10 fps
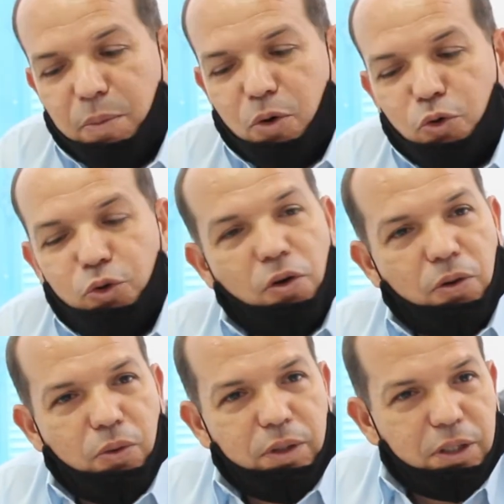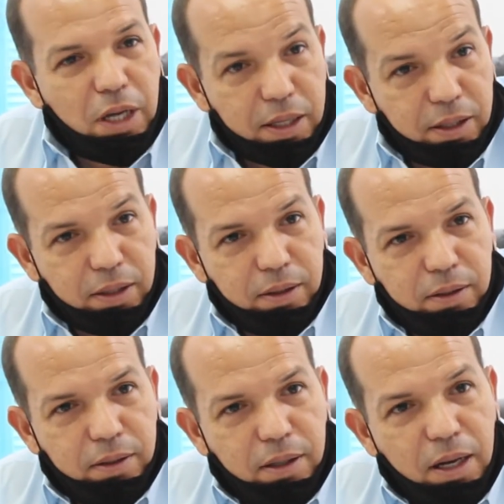فما كونتور وديجا عداد
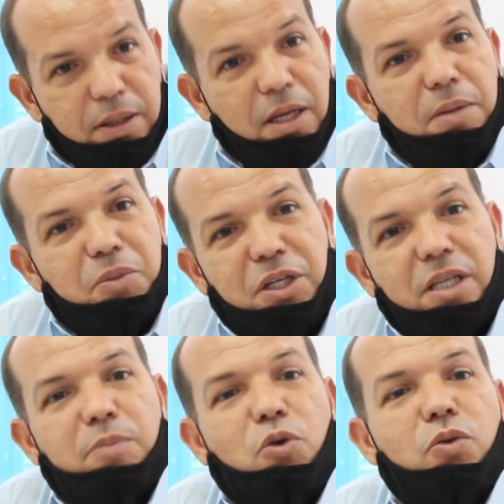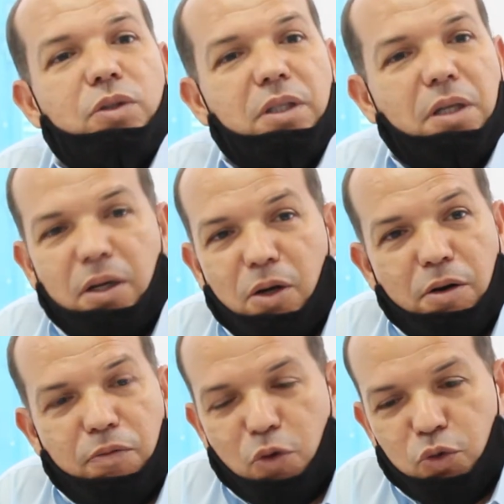عداد باش يحسب الكونتيتي يعني
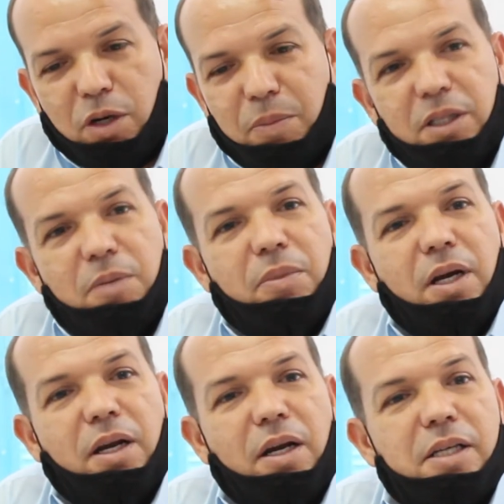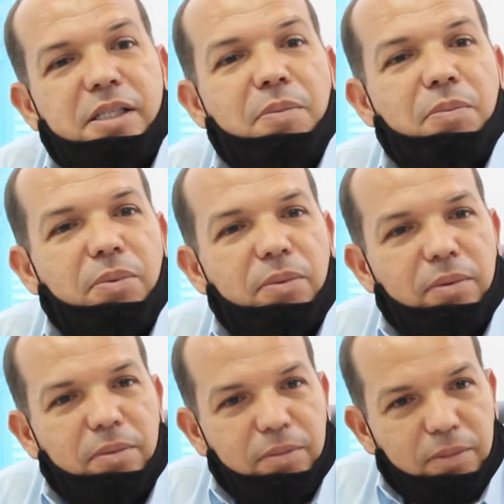الفوتره ما تتم كان على حساب
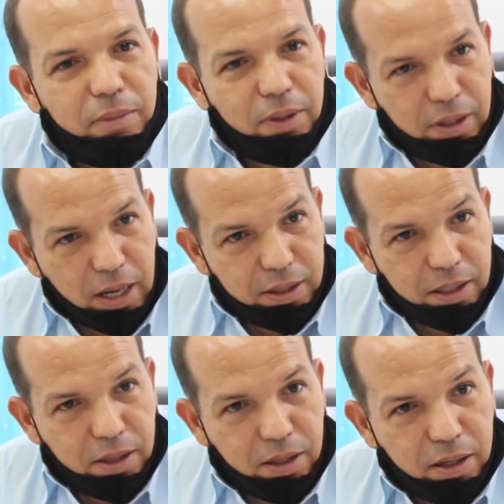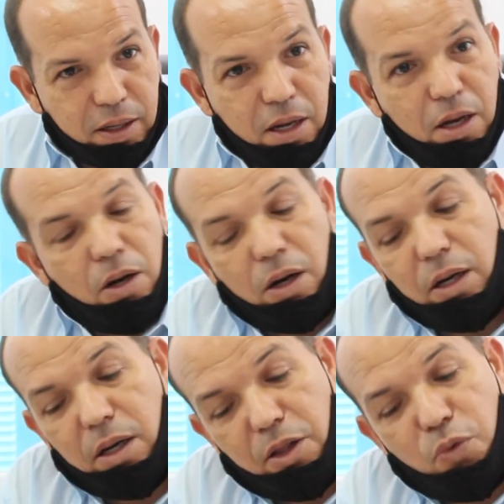العداد هذاك
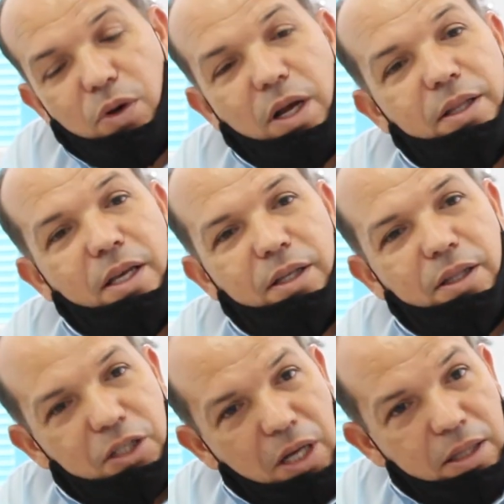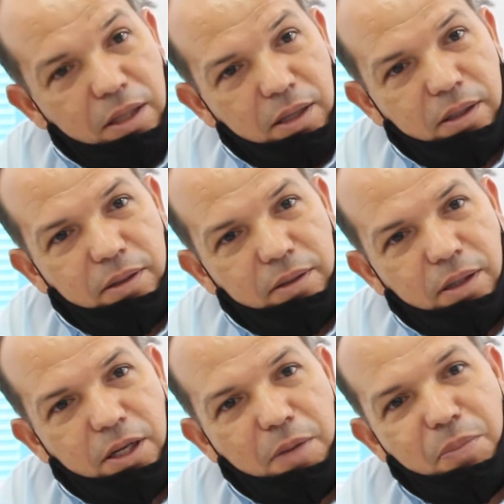على الضوء العداد قداش عدى
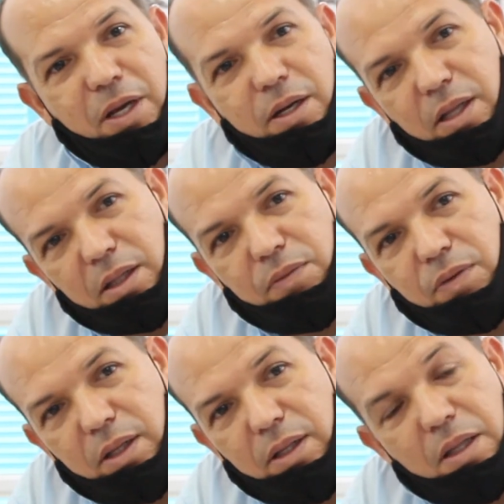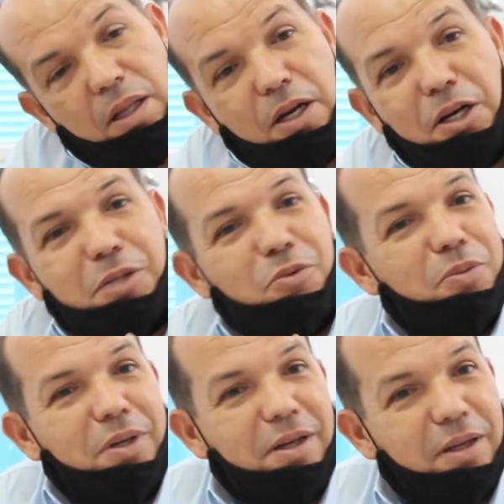الكميه اللي تعدات في العداد هذاك نحسبوا
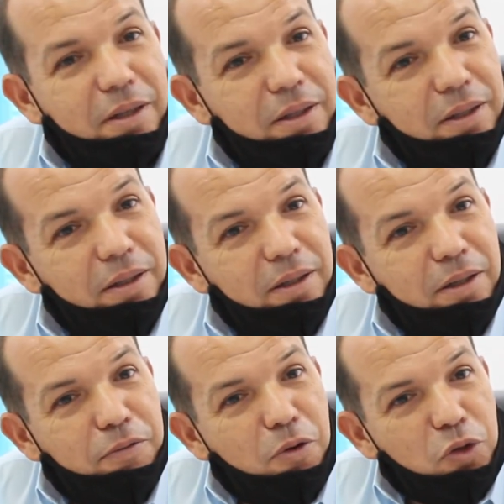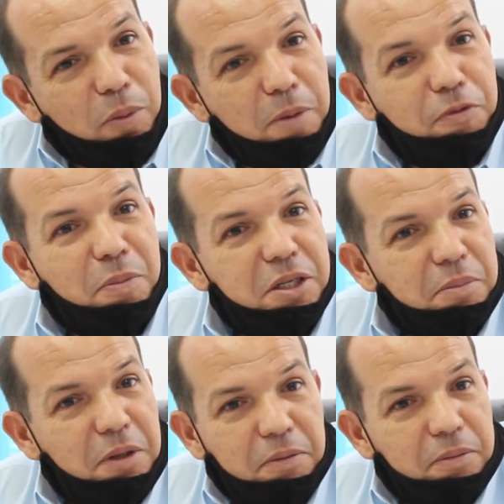به الفوتره ما
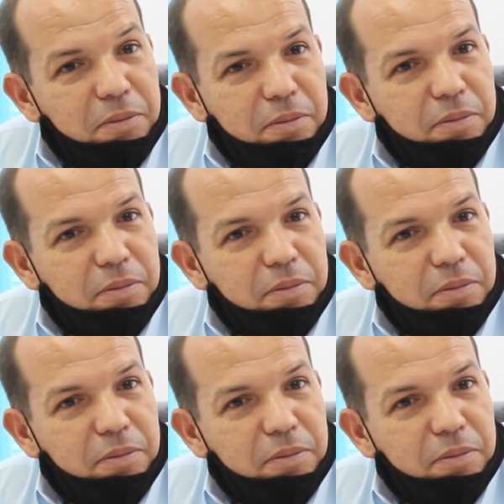فماش ما